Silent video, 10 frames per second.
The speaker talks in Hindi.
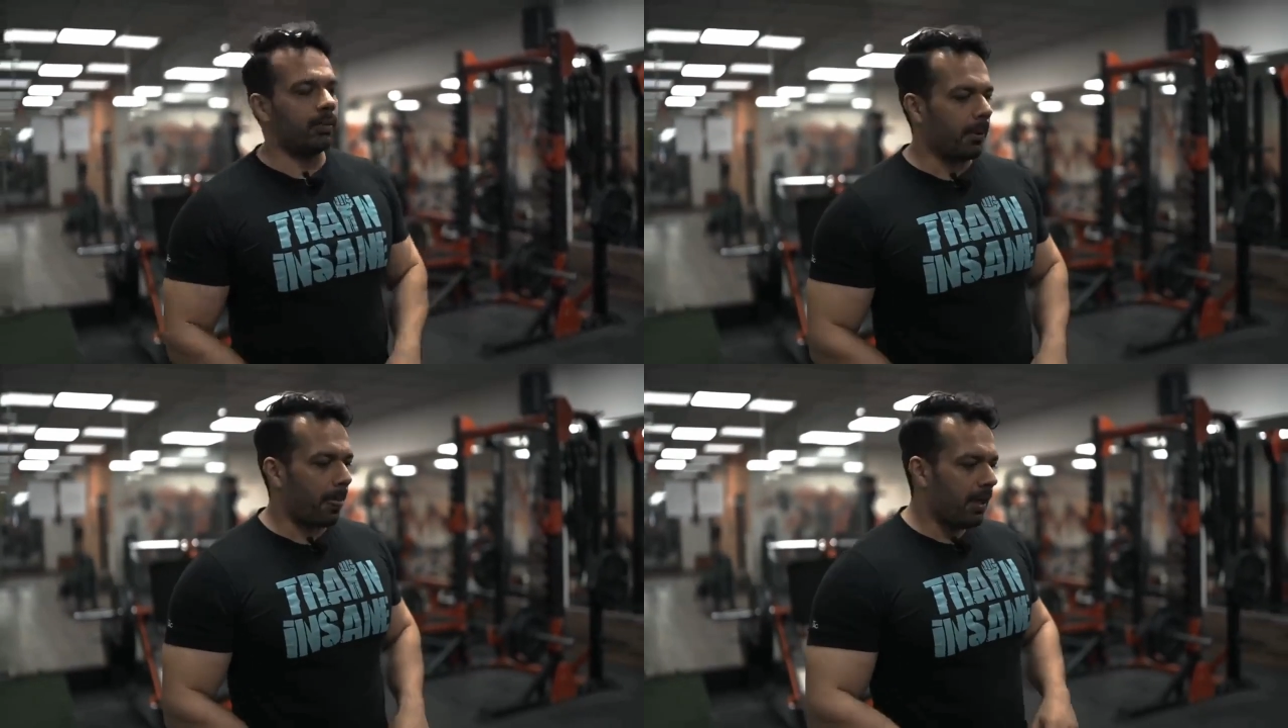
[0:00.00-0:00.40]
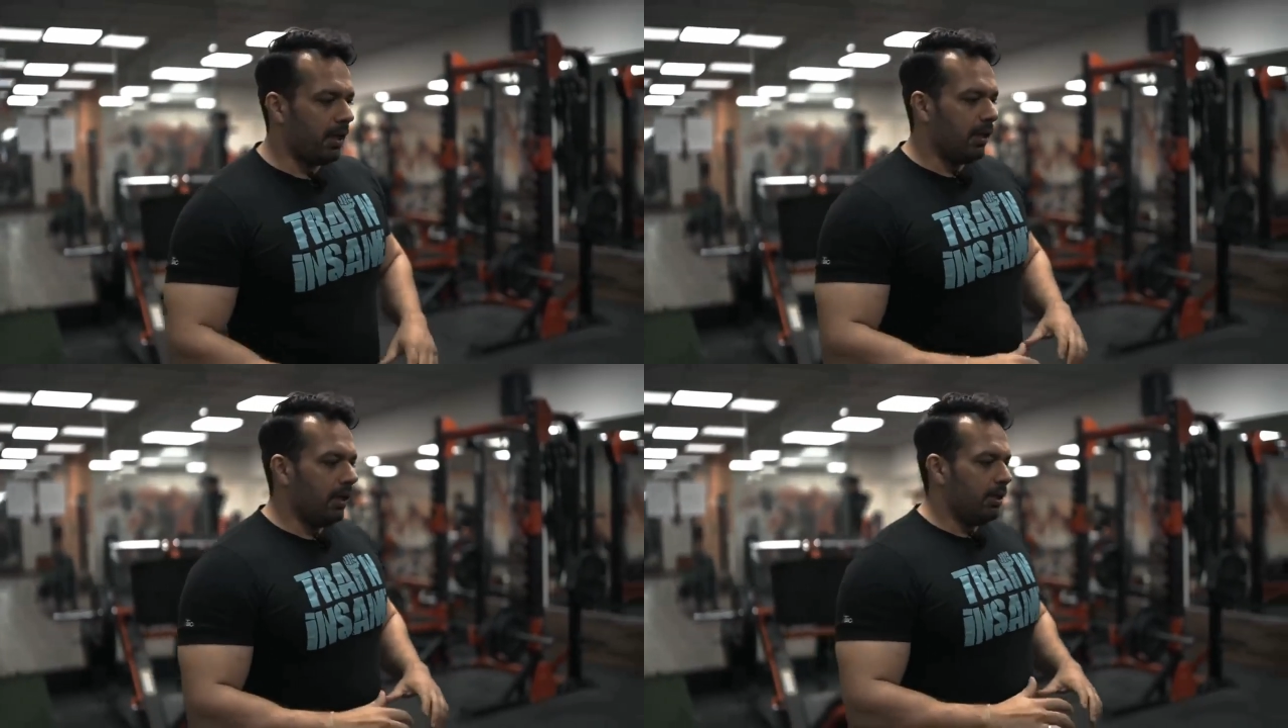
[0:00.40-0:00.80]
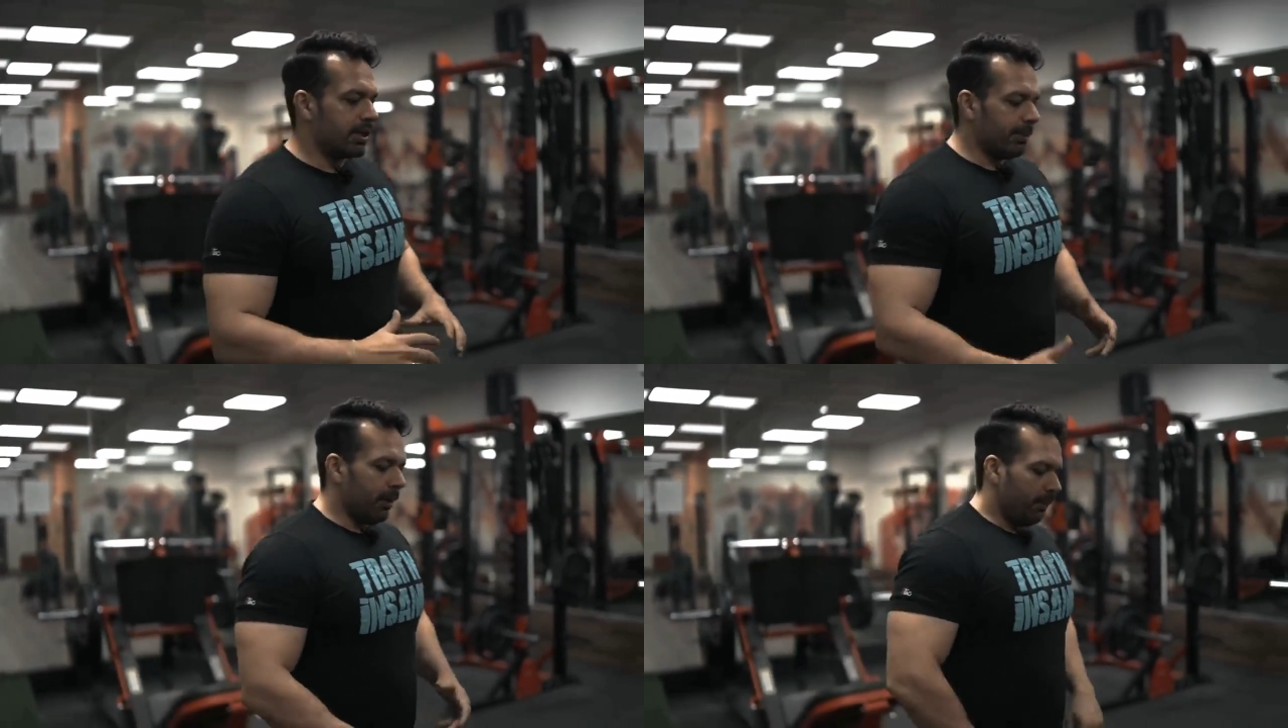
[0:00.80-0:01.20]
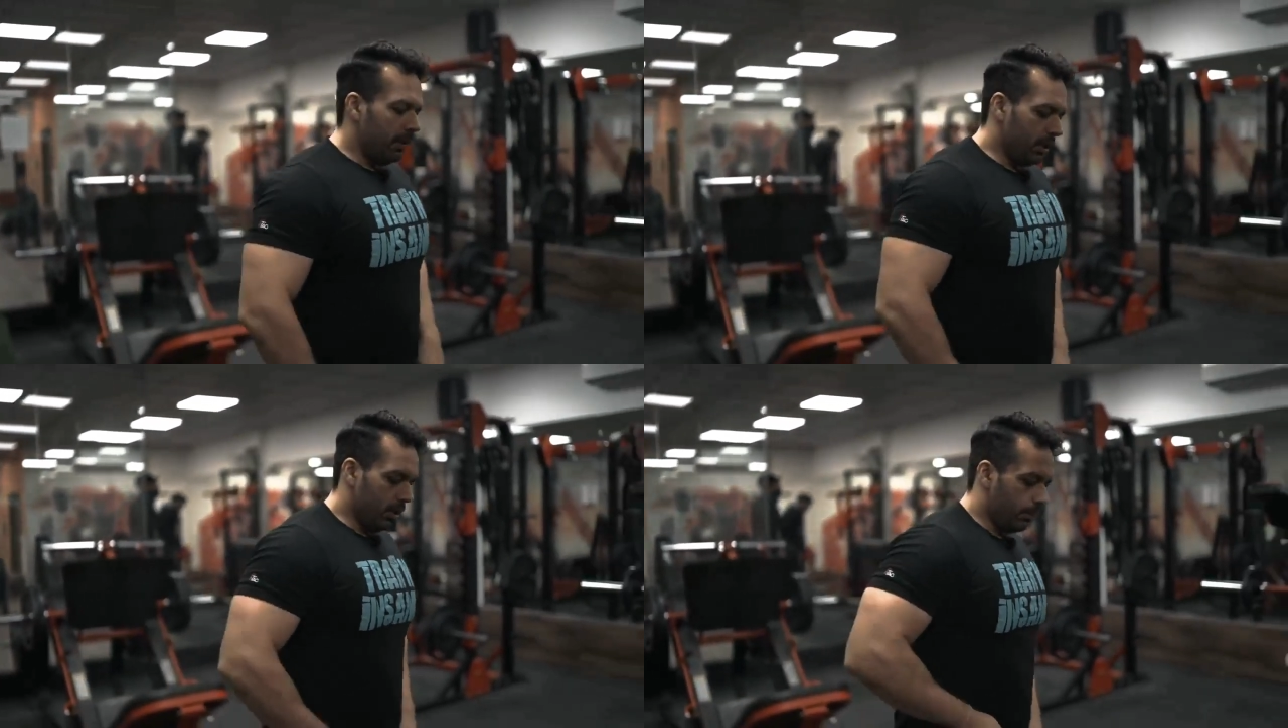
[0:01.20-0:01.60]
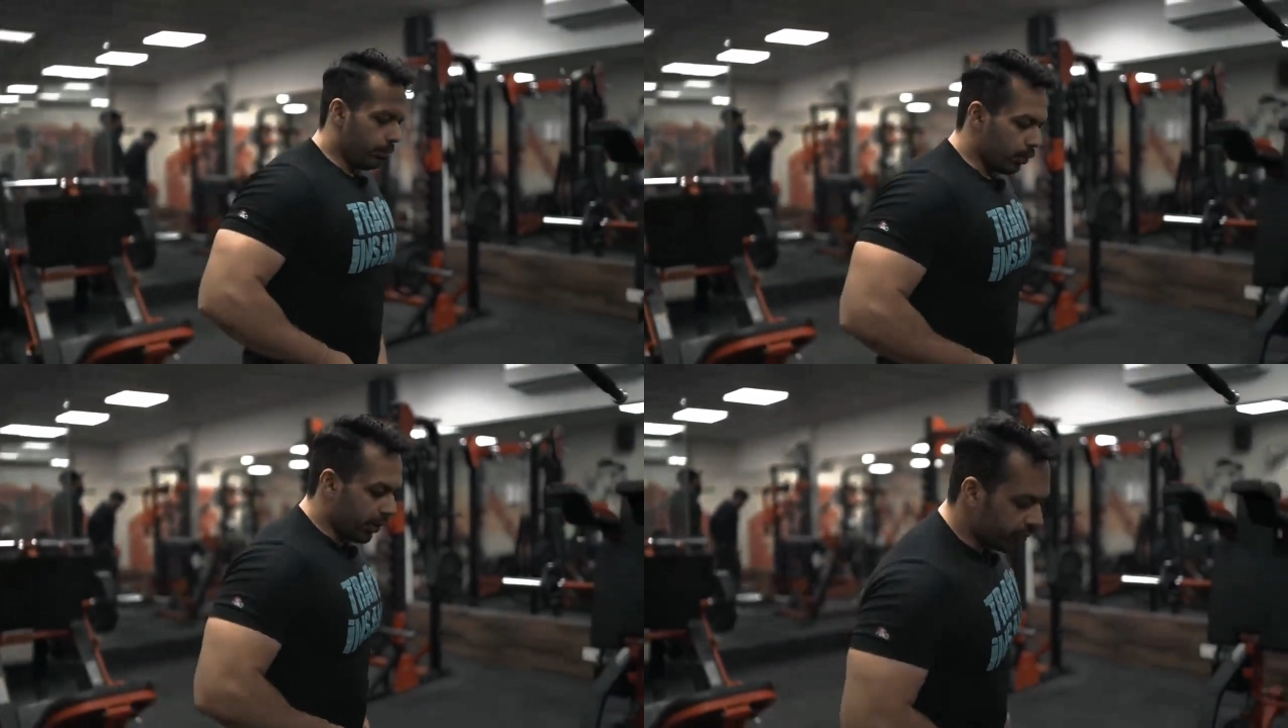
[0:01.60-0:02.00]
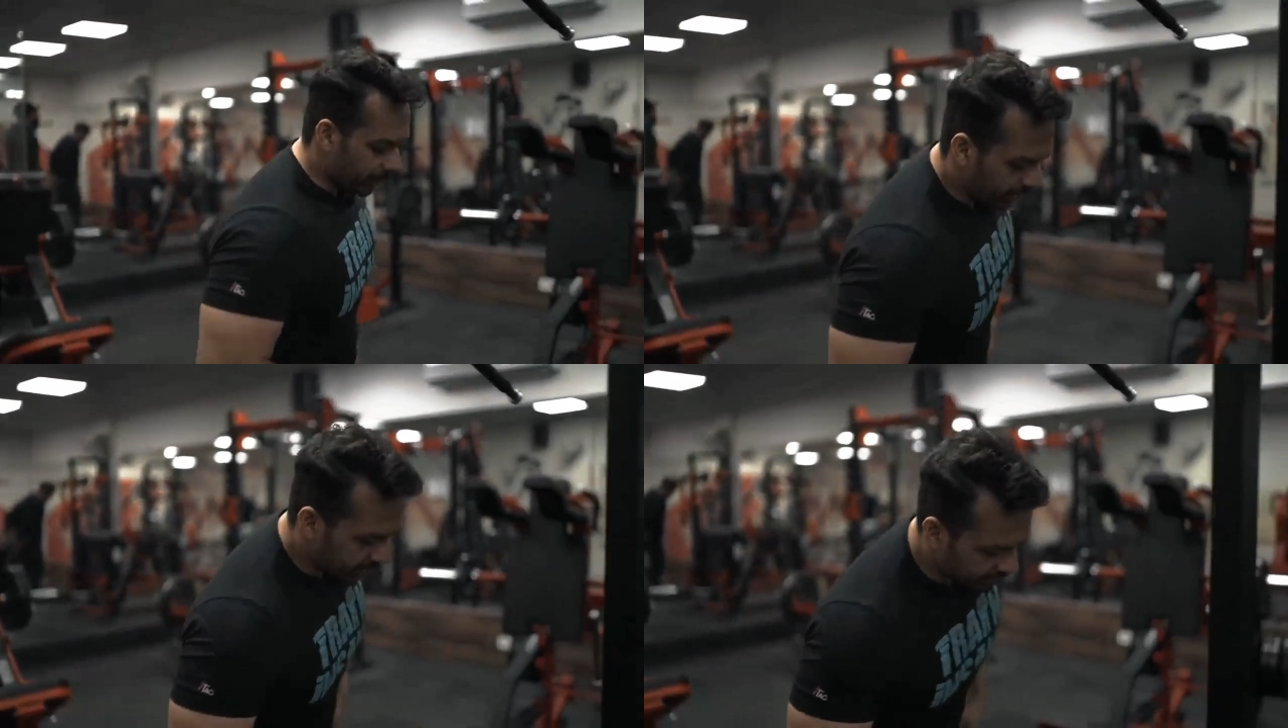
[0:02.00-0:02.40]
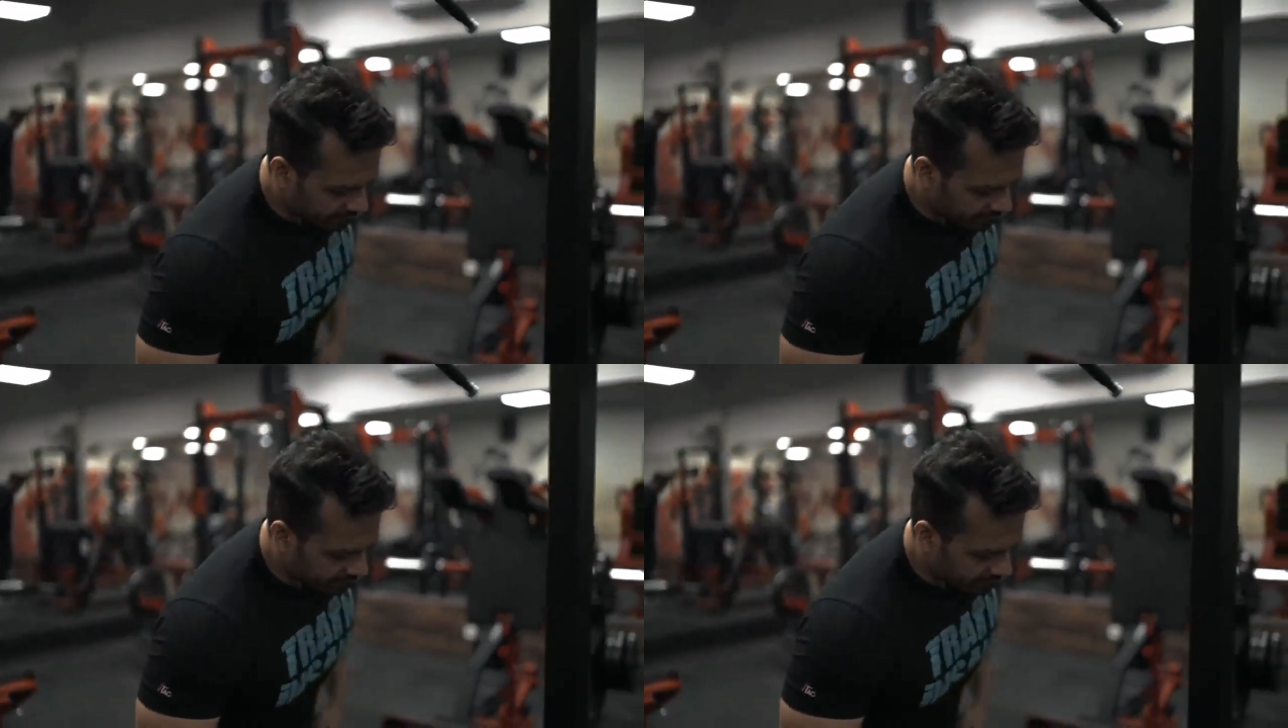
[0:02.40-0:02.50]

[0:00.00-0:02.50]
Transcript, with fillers: ही इज सॉफ्ट एंड डाउन साइज